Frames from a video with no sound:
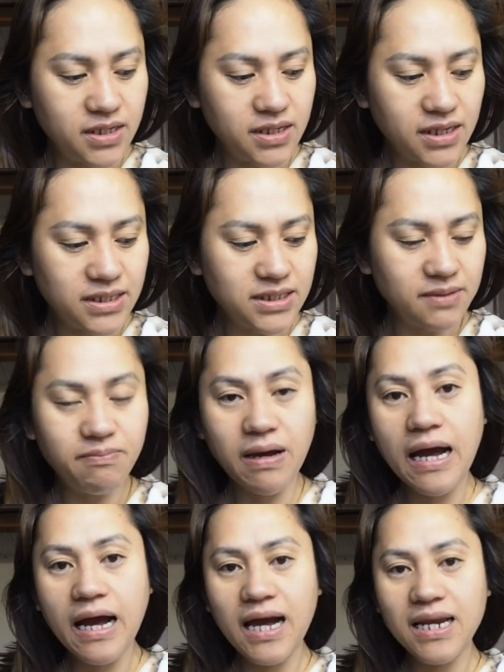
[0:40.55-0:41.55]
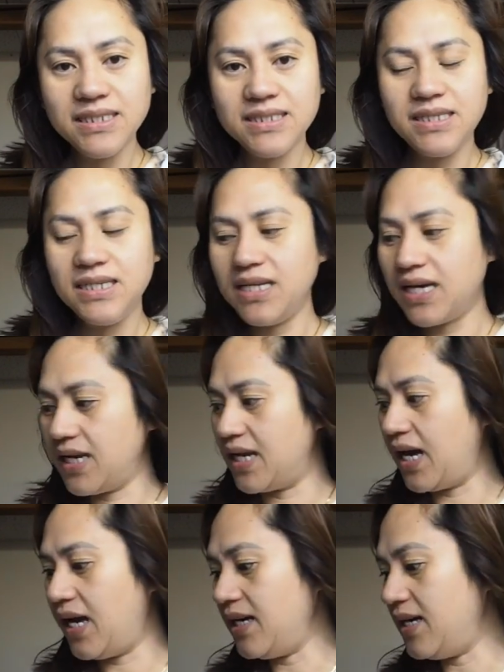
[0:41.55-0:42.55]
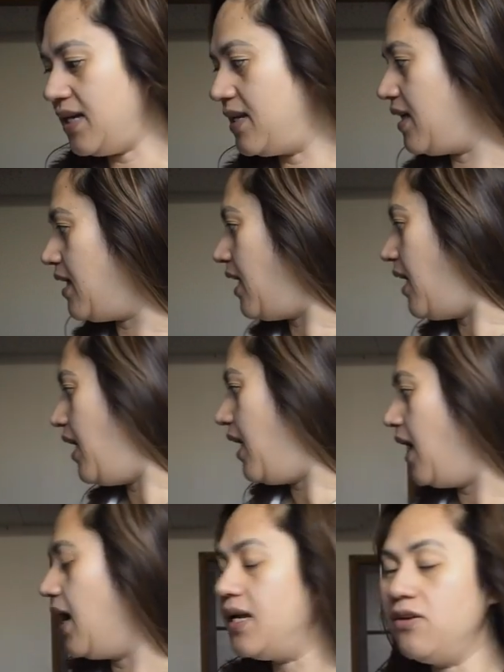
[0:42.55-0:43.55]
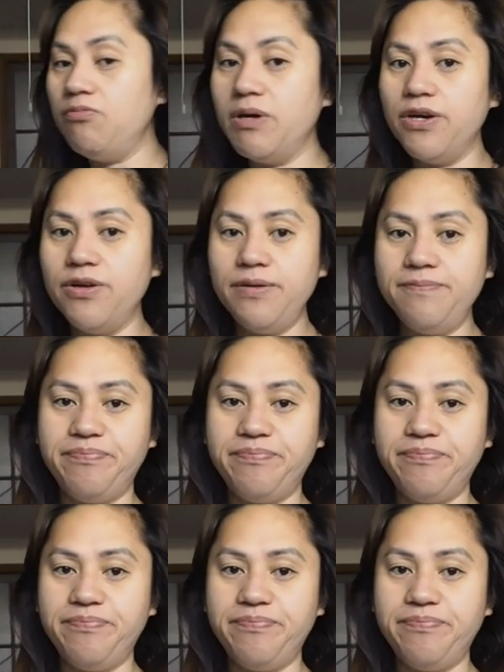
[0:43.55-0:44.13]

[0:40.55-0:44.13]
Kasi pang alis din yan ng, ano ba yun?